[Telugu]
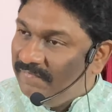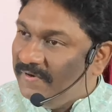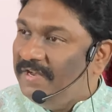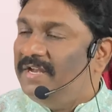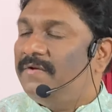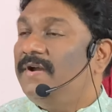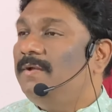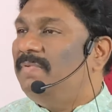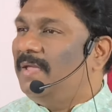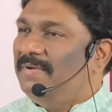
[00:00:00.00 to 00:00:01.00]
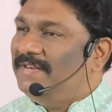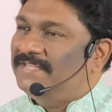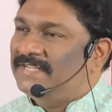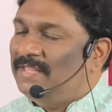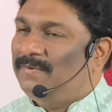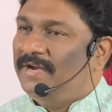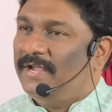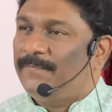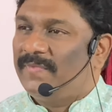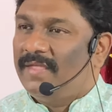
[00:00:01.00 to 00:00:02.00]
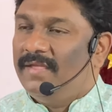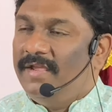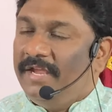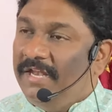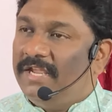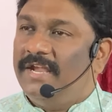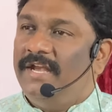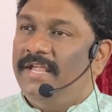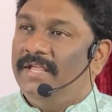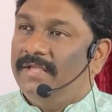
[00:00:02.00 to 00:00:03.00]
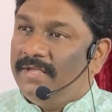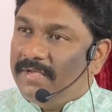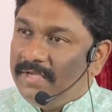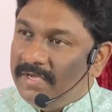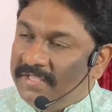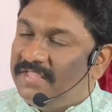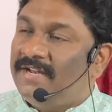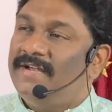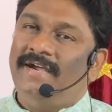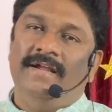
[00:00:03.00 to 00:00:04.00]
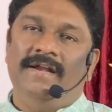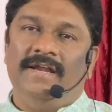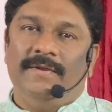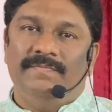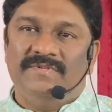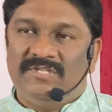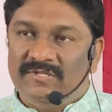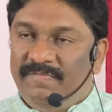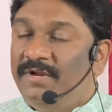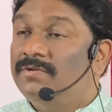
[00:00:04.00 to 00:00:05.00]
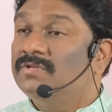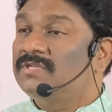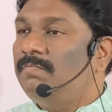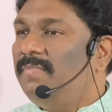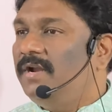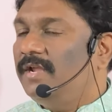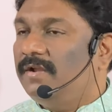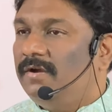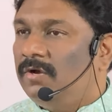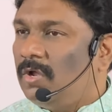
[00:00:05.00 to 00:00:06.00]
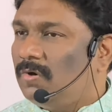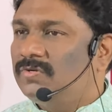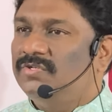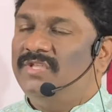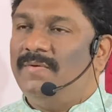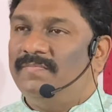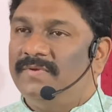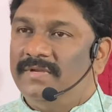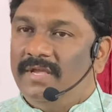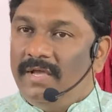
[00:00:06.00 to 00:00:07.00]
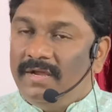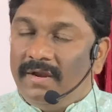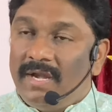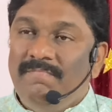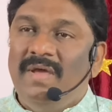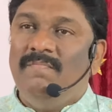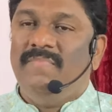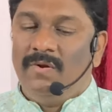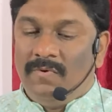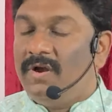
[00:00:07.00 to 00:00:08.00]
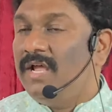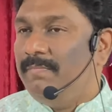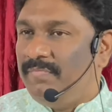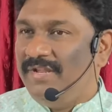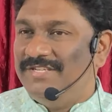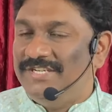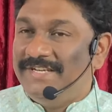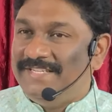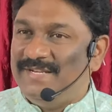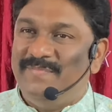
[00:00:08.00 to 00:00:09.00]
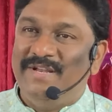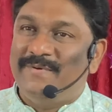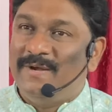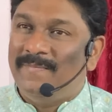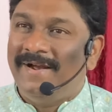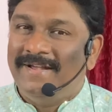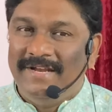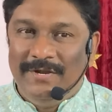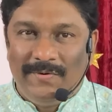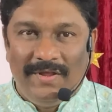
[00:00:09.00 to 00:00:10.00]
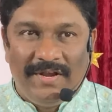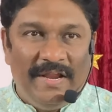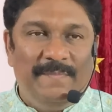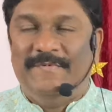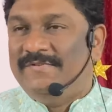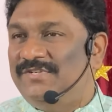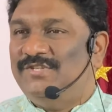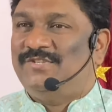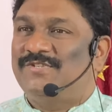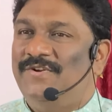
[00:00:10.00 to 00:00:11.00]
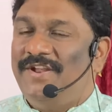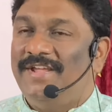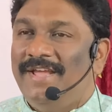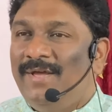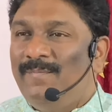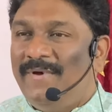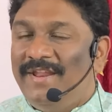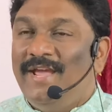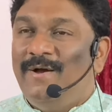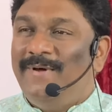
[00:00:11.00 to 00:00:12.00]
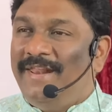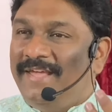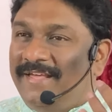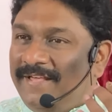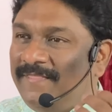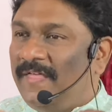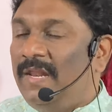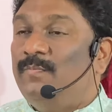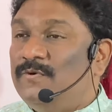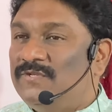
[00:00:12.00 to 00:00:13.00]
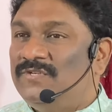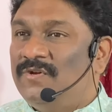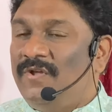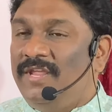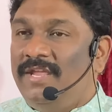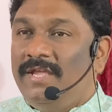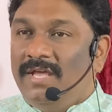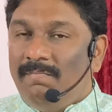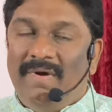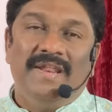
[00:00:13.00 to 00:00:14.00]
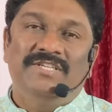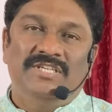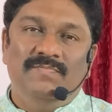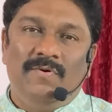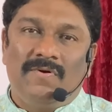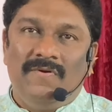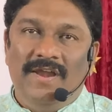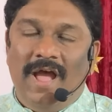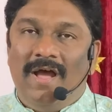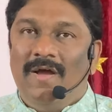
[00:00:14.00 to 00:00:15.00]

ఇంటికి వెళ్ళి బైబిల్ని చదవండి ఇంటికి వెళ్ళి ఇతరులను అడగండి స్పీక్ టు సంబడి టాక్ టు దెమ్ రిమెంబర్ వాట్ ఐఎమ్ ప్రీచింగ్ నేను చెప్పేటువంటి మాటలన్నీ కూడా జ్ఞాపకం చేసుకోండి మరియా వలె తలపోసుకొని మరచిపోకుండా